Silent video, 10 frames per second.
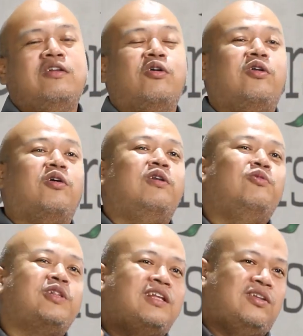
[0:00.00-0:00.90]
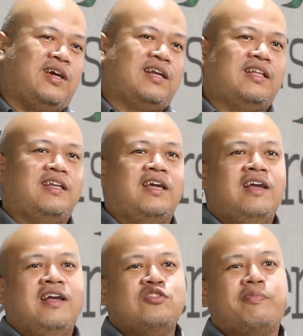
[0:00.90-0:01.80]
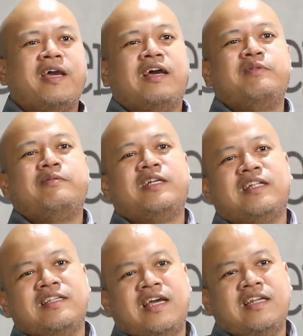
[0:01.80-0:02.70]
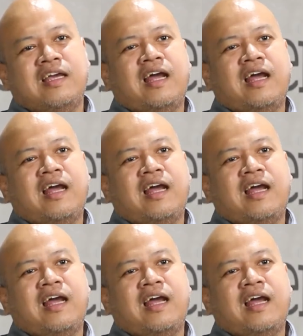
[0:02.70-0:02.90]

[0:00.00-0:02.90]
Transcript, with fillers: knock on the wood gitu kan katanya. Supaya nggak benar-benar terjadi.